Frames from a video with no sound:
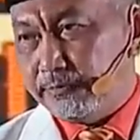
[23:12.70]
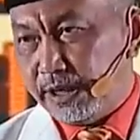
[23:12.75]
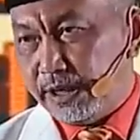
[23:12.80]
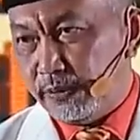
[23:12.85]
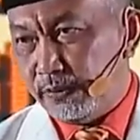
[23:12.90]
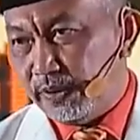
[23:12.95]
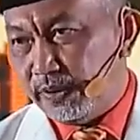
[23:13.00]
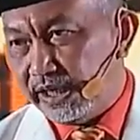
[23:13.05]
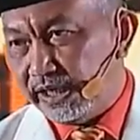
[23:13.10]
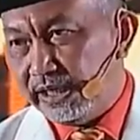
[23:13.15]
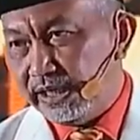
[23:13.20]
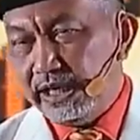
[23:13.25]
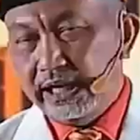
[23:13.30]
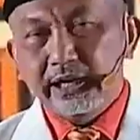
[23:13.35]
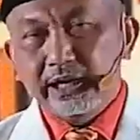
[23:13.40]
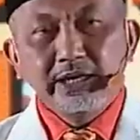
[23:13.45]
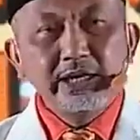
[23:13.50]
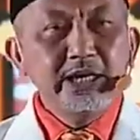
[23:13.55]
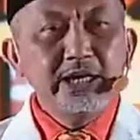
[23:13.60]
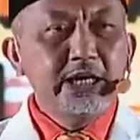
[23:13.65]
DPW,
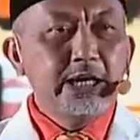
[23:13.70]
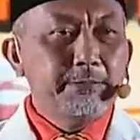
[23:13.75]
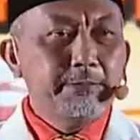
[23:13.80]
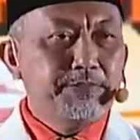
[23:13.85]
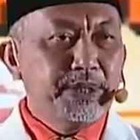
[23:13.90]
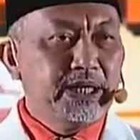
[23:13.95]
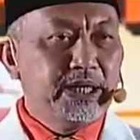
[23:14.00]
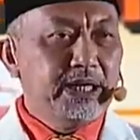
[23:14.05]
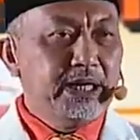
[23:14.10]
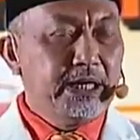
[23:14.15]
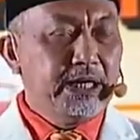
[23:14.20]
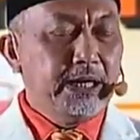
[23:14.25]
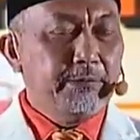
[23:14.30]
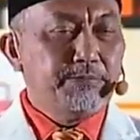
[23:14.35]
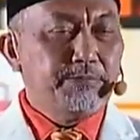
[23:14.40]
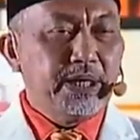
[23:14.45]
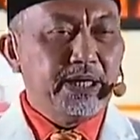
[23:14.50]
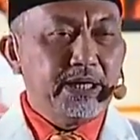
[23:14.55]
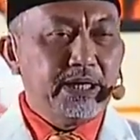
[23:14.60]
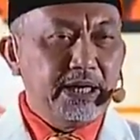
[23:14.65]
di DPD
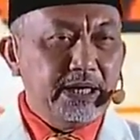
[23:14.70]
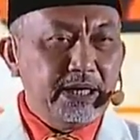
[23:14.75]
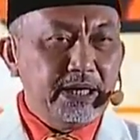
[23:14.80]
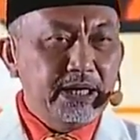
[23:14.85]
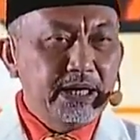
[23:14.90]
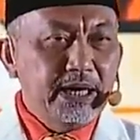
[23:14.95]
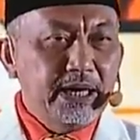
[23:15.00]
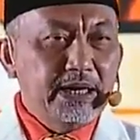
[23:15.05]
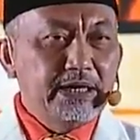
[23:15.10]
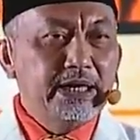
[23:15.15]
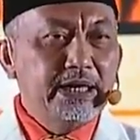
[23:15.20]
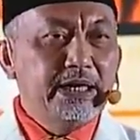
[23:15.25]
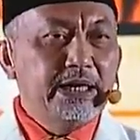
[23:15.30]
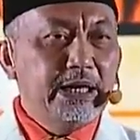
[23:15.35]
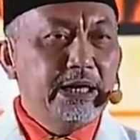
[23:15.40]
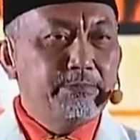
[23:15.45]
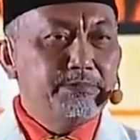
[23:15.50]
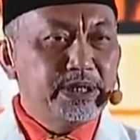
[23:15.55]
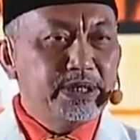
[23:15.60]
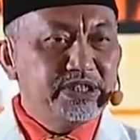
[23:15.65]
DPD, di
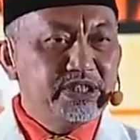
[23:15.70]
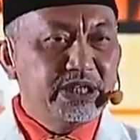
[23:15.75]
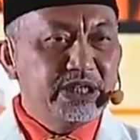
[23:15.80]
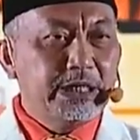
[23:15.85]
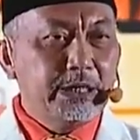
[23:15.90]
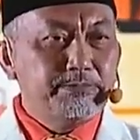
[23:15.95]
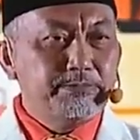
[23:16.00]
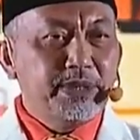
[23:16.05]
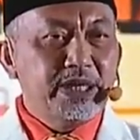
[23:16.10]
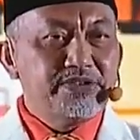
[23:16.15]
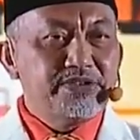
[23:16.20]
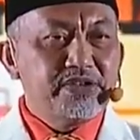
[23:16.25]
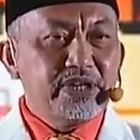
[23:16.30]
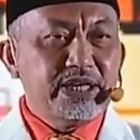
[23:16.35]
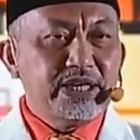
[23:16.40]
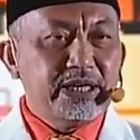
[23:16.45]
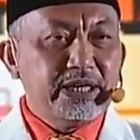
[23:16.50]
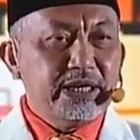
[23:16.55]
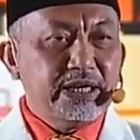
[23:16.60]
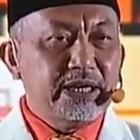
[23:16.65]
DPC DPC
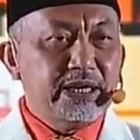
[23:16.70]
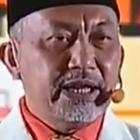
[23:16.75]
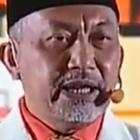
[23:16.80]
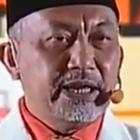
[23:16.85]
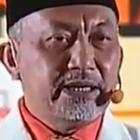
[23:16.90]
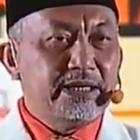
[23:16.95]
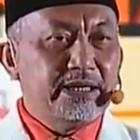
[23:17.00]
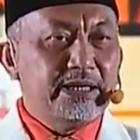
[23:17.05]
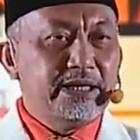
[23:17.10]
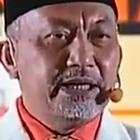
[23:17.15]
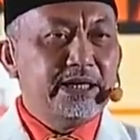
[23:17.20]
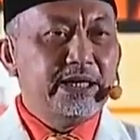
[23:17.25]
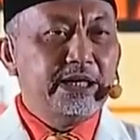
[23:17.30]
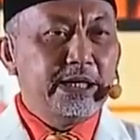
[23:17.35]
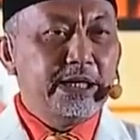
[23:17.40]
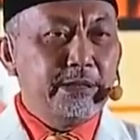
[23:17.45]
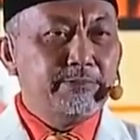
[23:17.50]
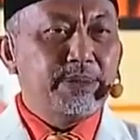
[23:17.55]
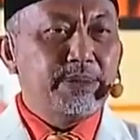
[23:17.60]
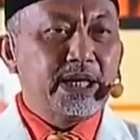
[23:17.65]
dan
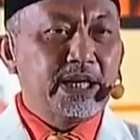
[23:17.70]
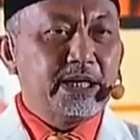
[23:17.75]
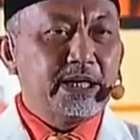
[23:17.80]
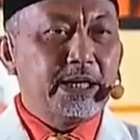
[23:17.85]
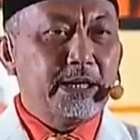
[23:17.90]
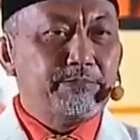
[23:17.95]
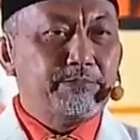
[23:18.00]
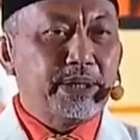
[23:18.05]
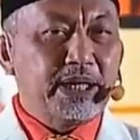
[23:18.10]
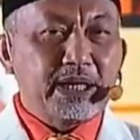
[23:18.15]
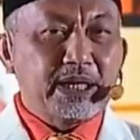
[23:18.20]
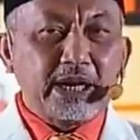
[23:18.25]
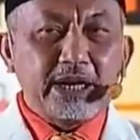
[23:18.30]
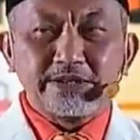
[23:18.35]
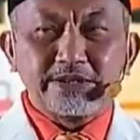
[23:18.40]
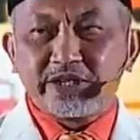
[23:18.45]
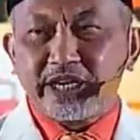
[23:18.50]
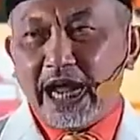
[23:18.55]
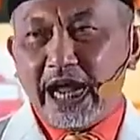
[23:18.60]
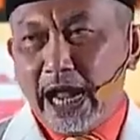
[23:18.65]
di DPRA
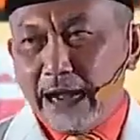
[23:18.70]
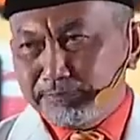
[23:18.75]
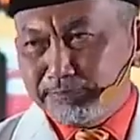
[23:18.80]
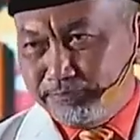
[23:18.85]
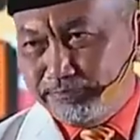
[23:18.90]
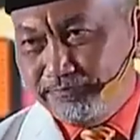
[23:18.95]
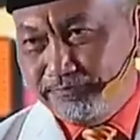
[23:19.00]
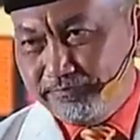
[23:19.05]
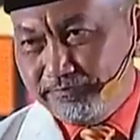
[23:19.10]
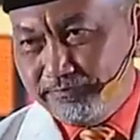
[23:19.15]
DPRA. Siap?